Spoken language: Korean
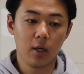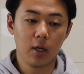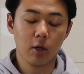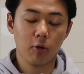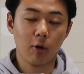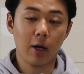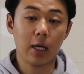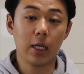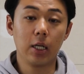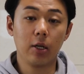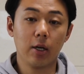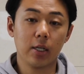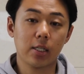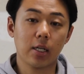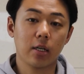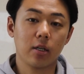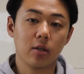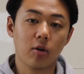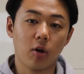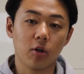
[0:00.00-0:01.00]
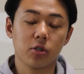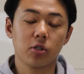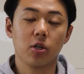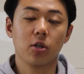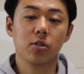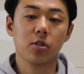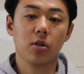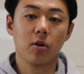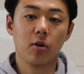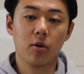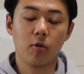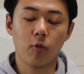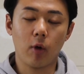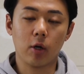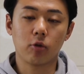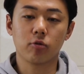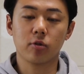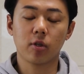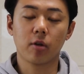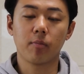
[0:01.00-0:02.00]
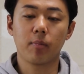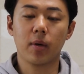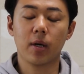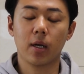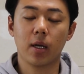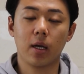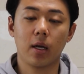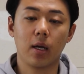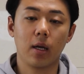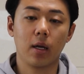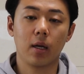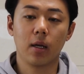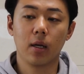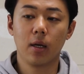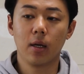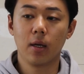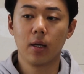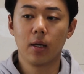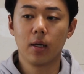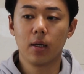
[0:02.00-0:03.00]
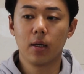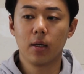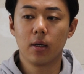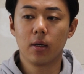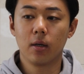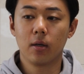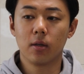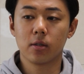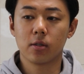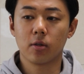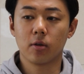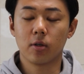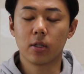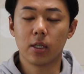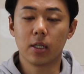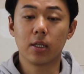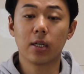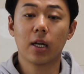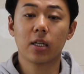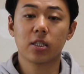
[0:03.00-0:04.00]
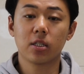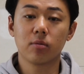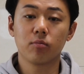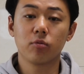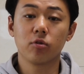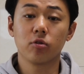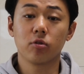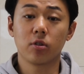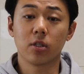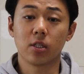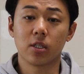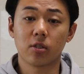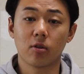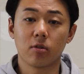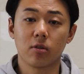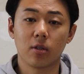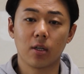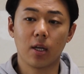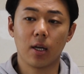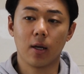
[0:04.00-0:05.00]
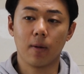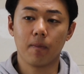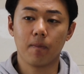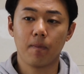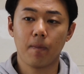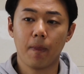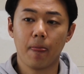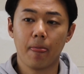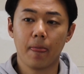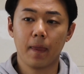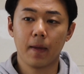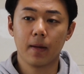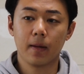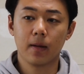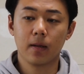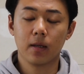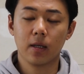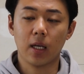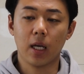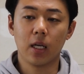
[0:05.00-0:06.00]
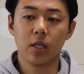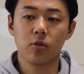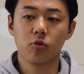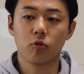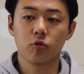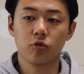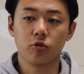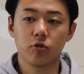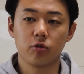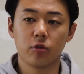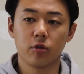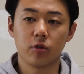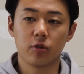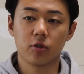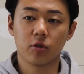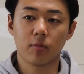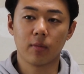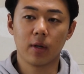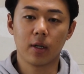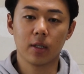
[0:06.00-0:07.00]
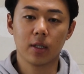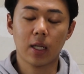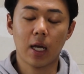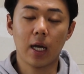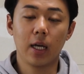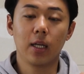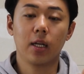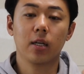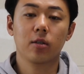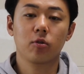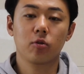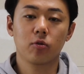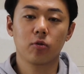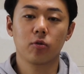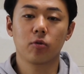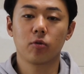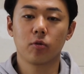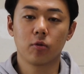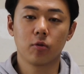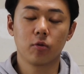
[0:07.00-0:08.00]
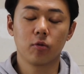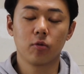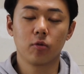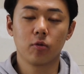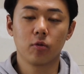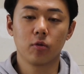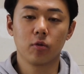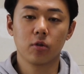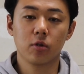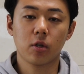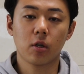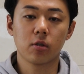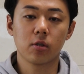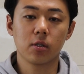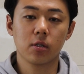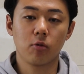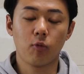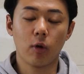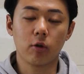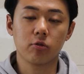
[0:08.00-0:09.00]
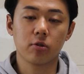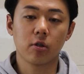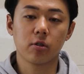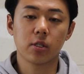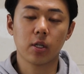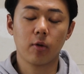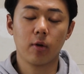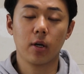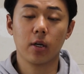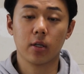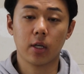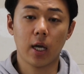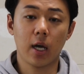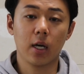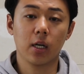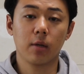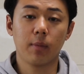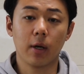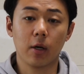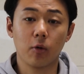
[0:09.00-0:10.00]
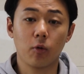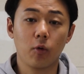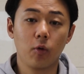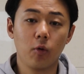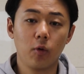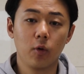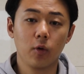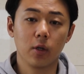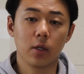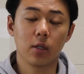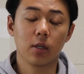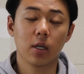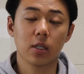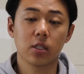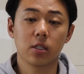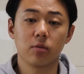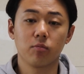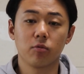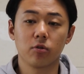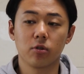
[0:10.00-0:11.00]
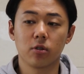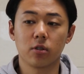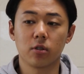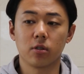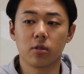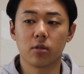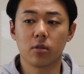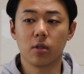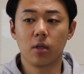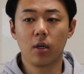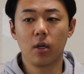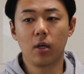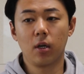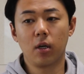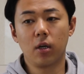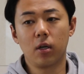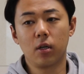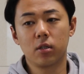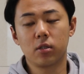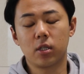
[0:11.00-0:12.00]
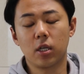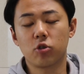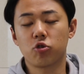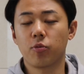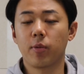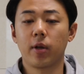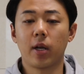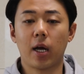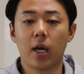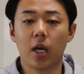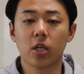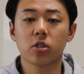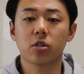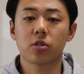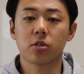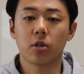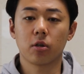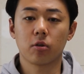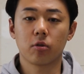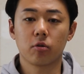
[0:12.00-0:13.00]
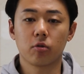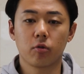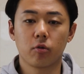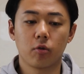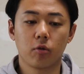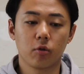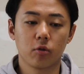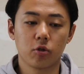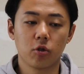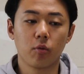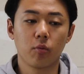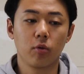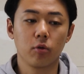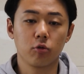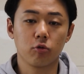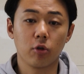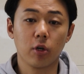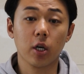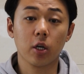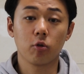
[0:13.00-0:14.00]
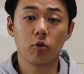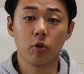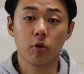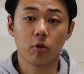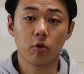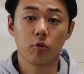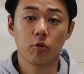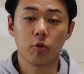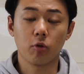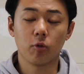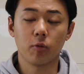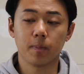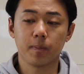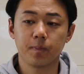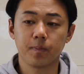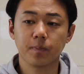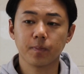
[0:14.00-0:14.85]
관리 회사를 거쳐서 외국 선박에서 일을 하시는 분들은 있었는데 개인 송출 정말 다이렉트로 선, 외국 선사와 계약을 맺고 일을 하시는 분들은 제 주변에 안 계셨어요. 그리고 정보도 구하기도 어려웠고